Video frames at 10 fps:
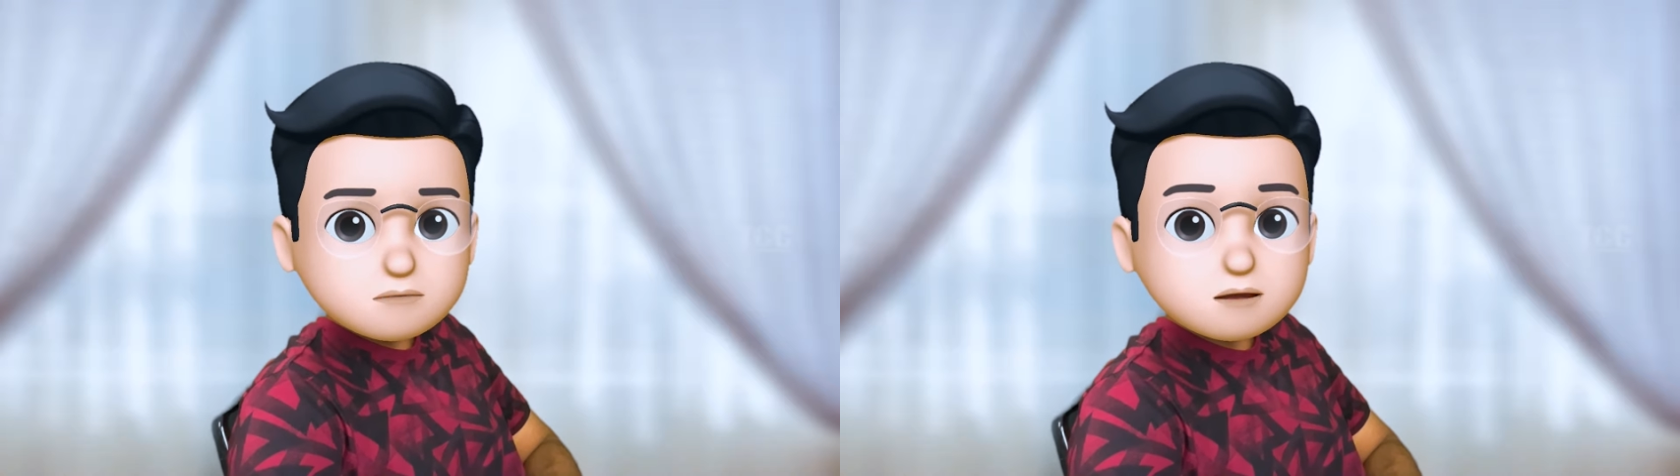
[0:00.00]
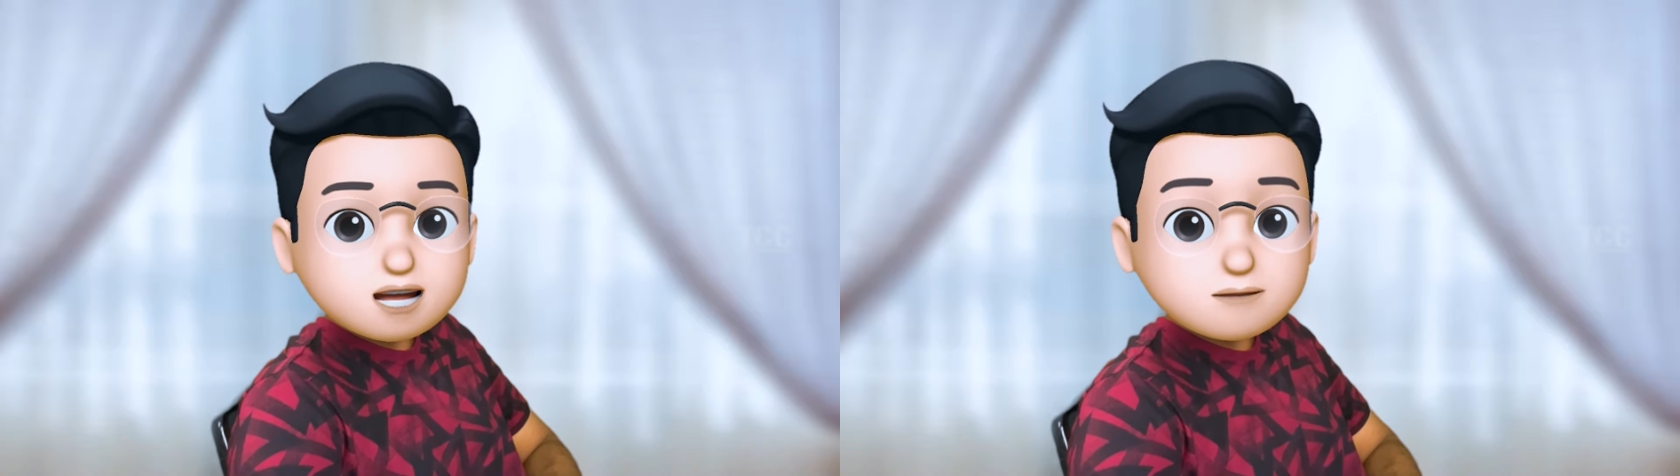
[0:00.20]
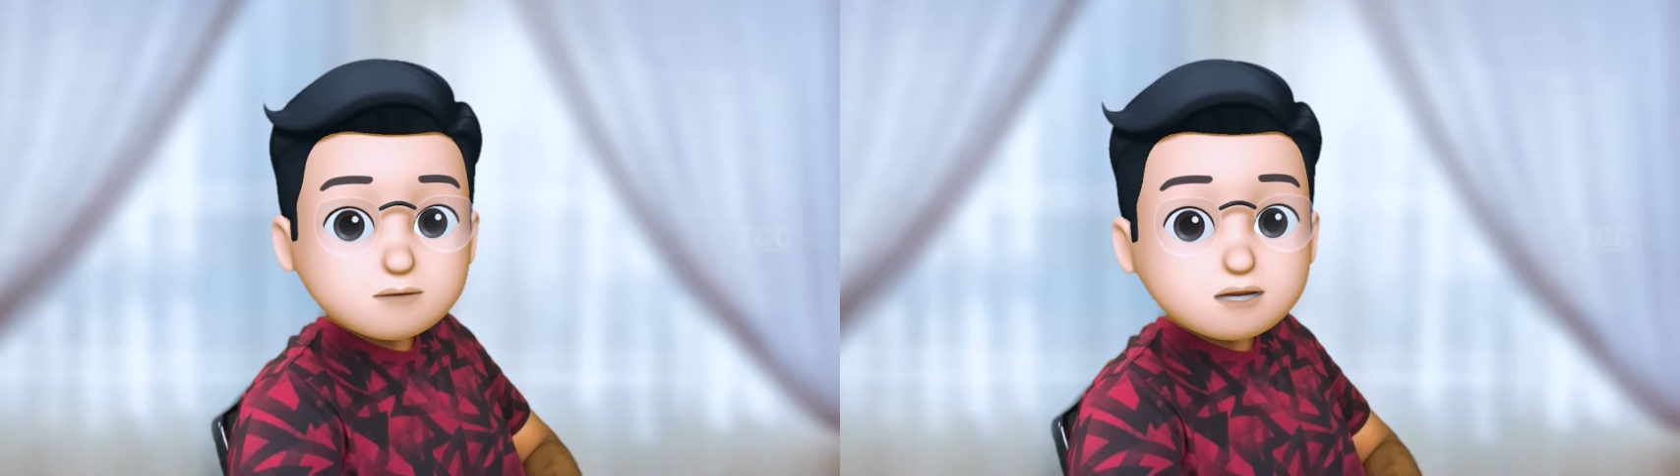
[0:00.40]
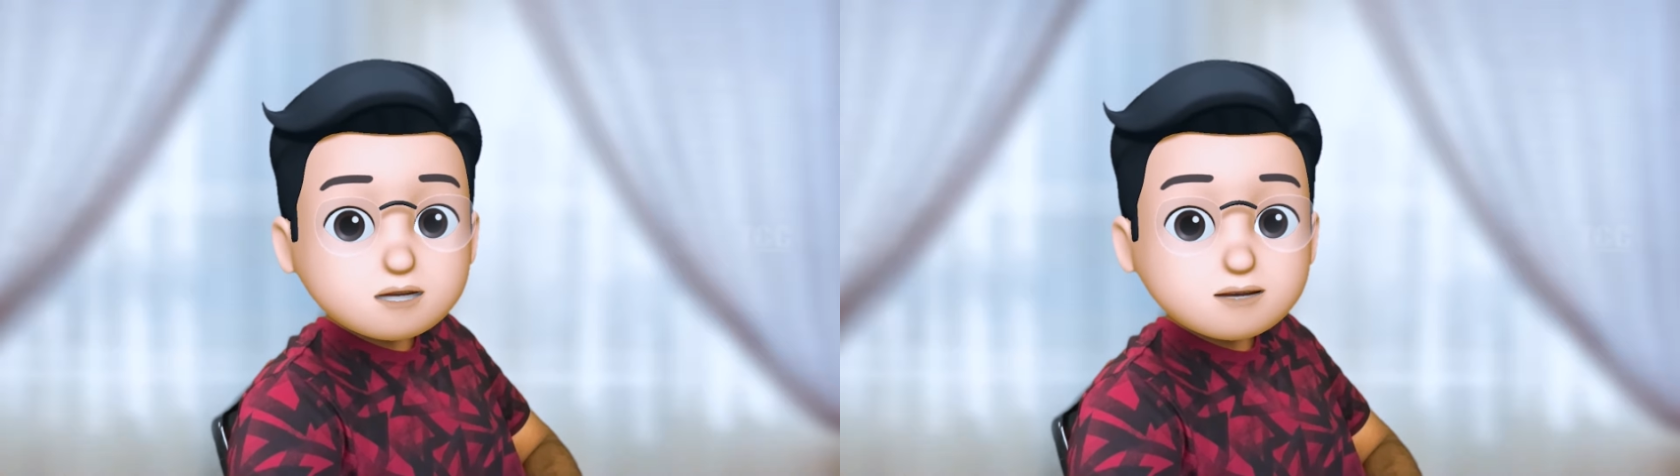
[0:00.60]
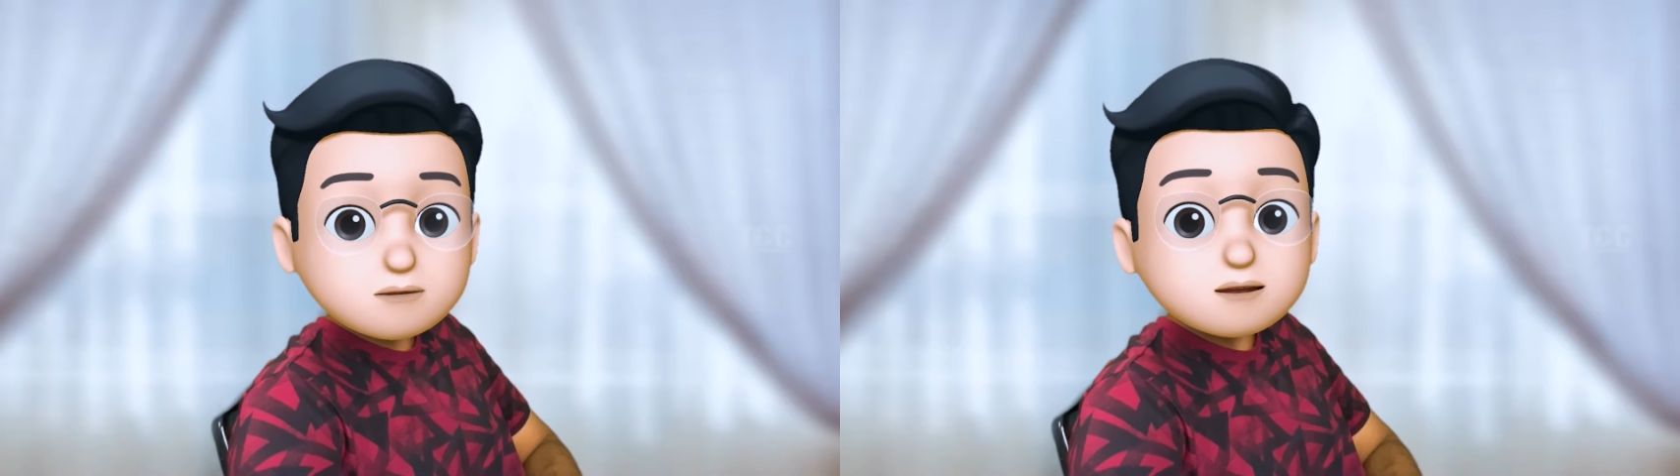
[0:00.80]
మొదటి
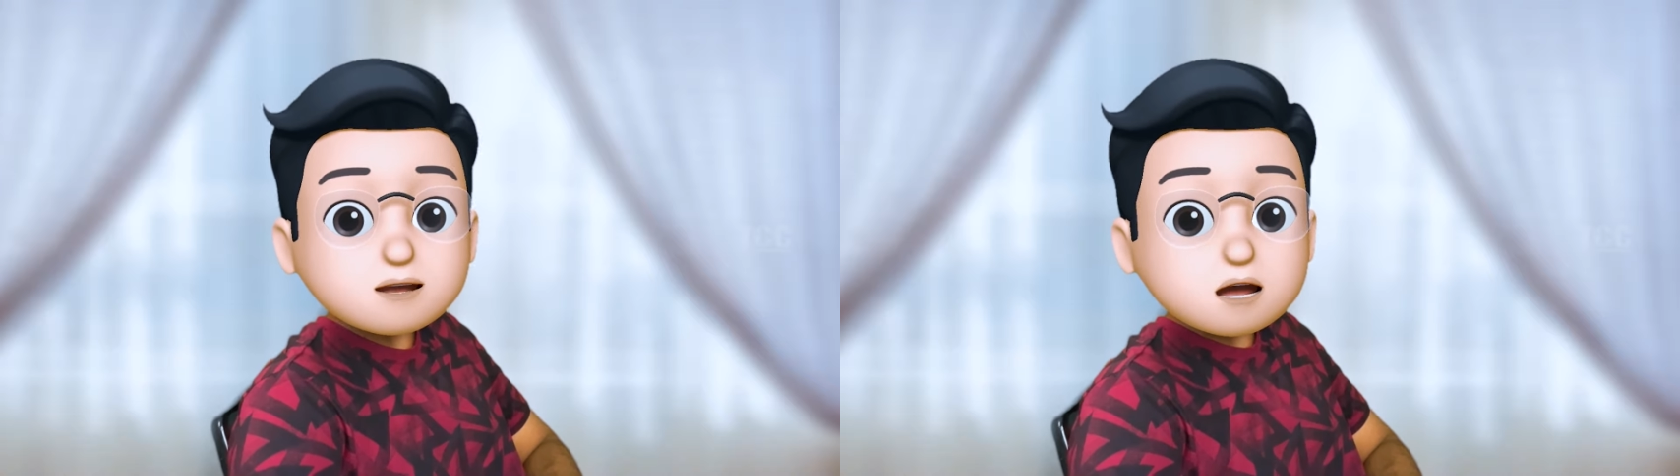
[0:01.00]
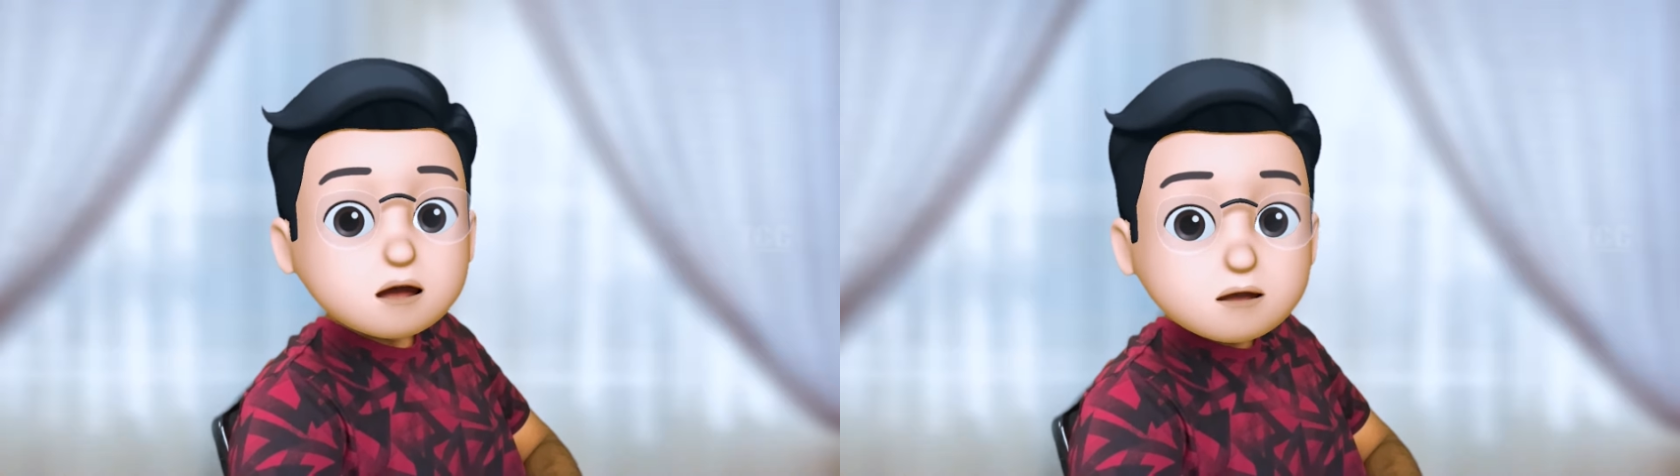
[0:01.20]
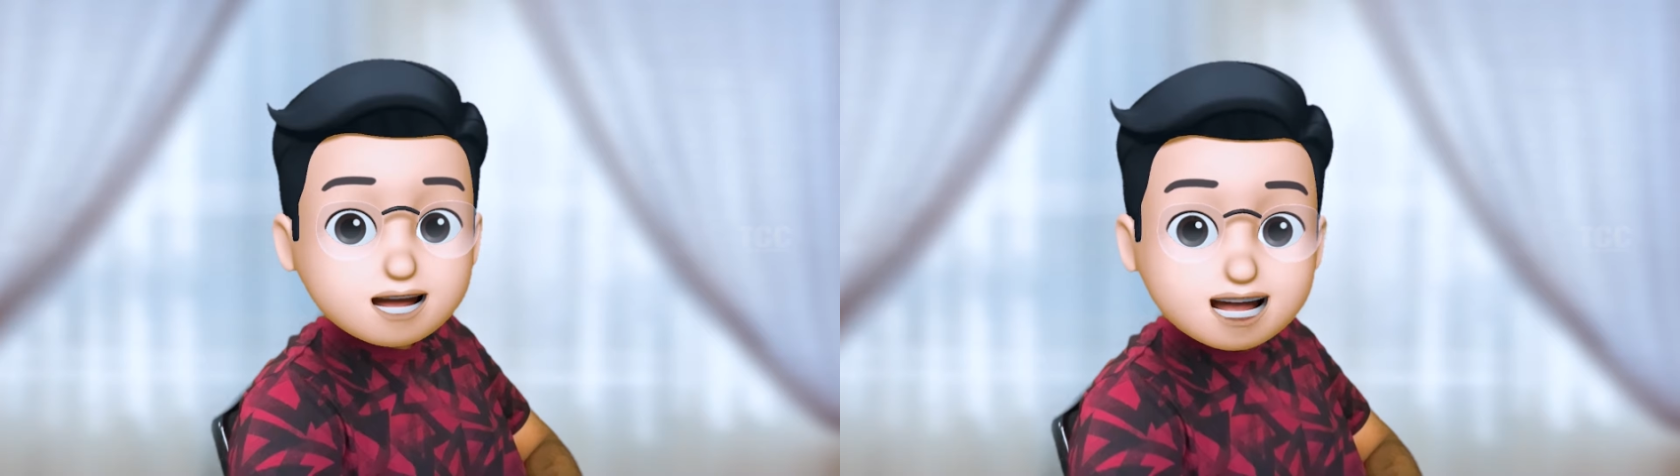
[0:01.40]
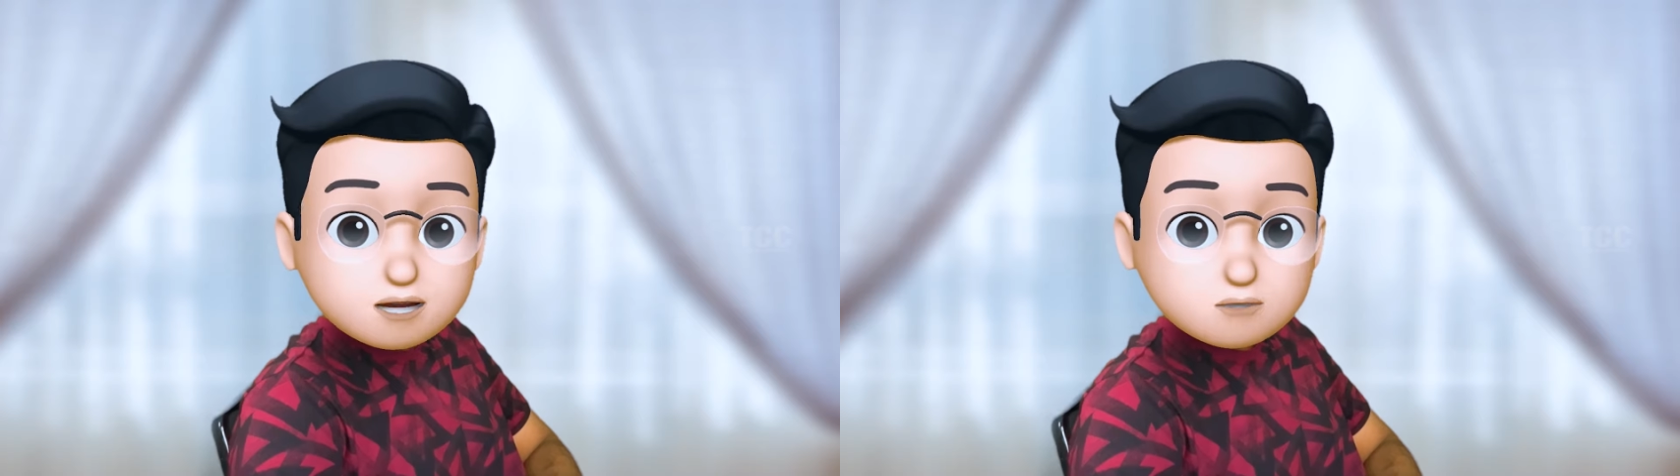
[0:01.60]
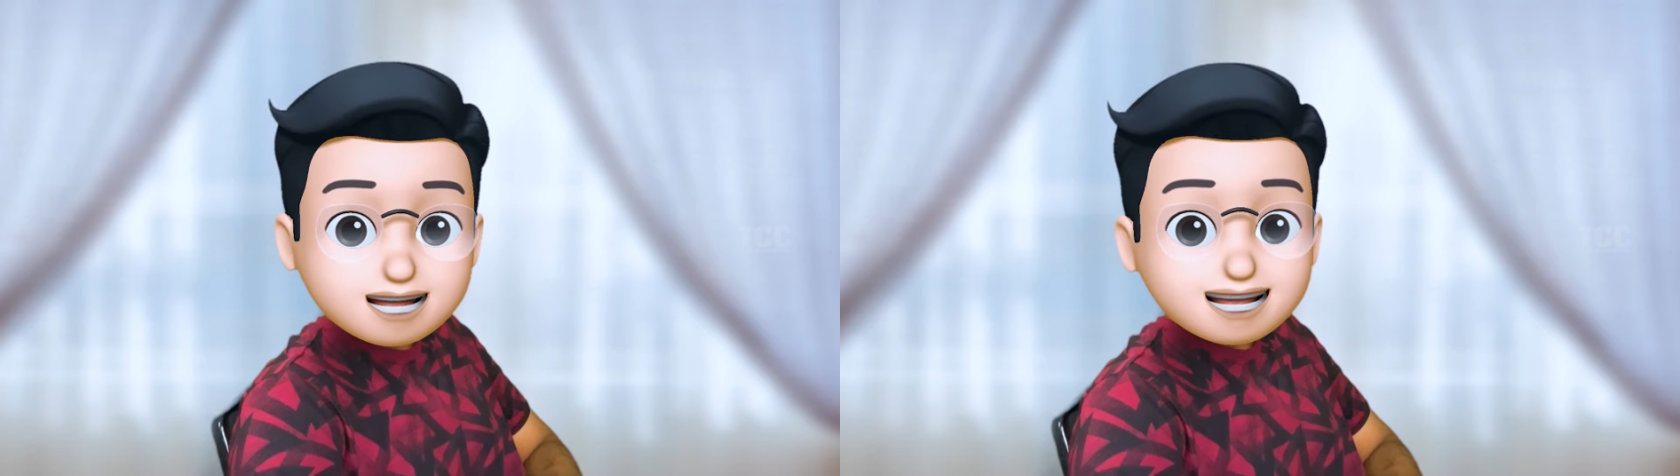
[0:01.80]
పుస్తకం లోకాసు
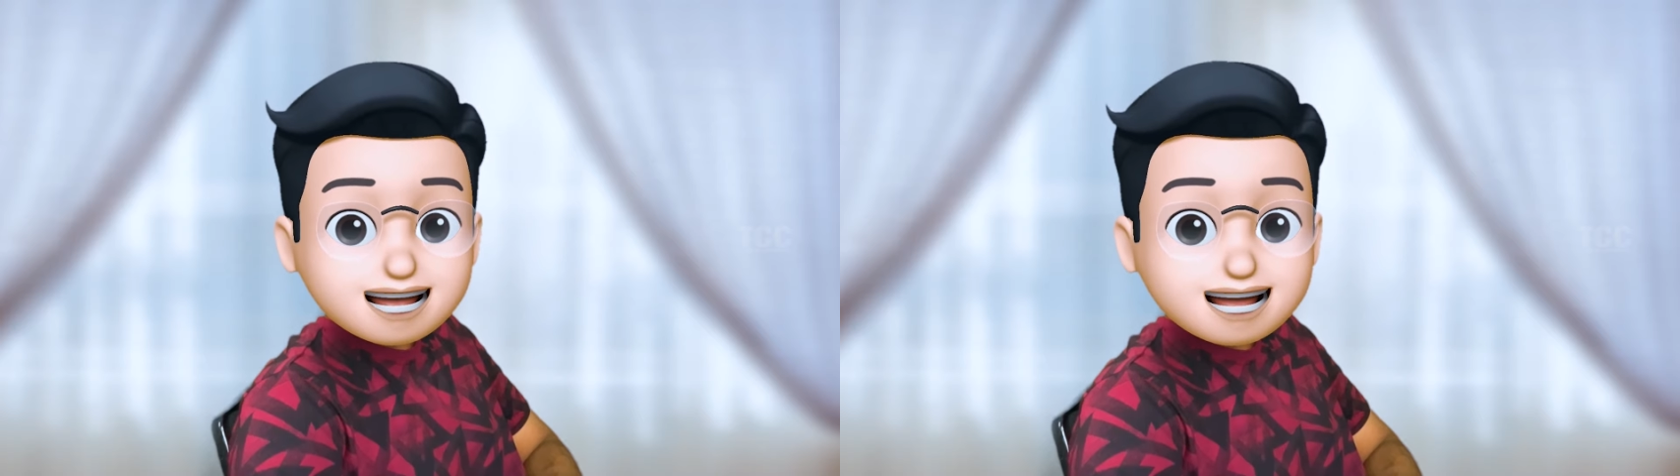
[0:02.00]
వార్త